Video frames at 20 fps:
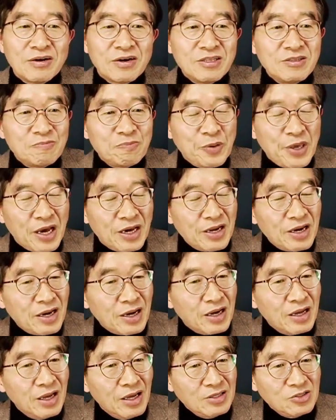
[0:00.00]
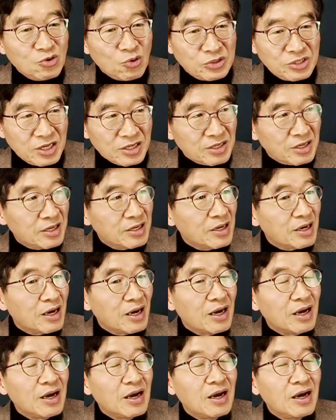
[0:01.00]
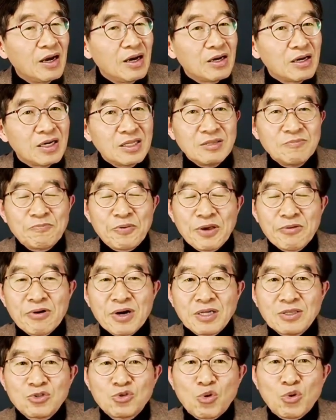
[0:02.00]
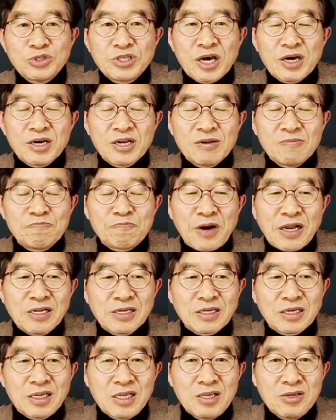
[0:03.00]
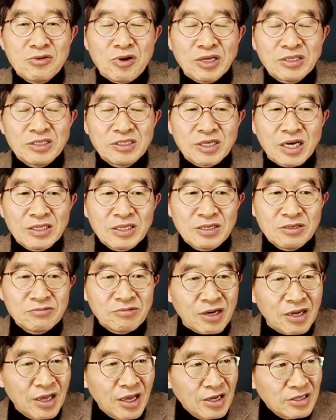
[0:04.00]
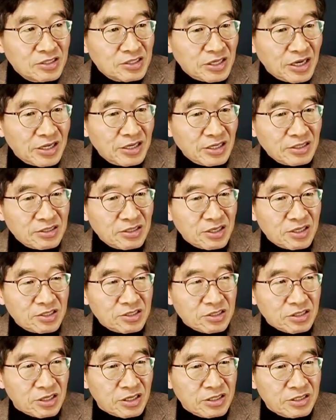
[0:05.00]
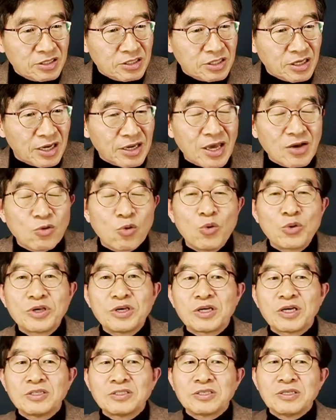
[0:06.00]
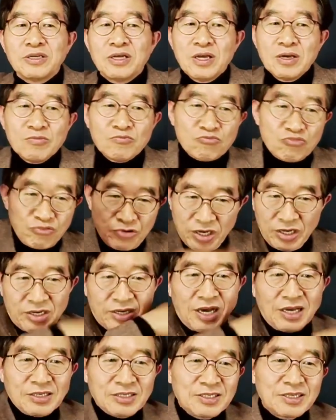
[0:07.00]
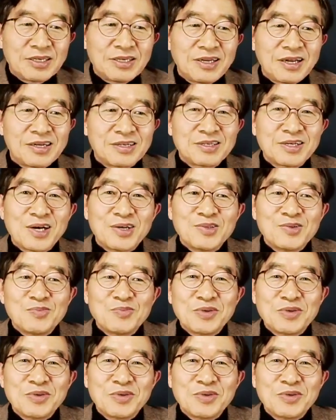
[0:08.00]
은폐하라, 조작하라, 은폐와 조작을 밝히려 한 자들과 세력들을 철저하게 공격해서 무력화시키라는 거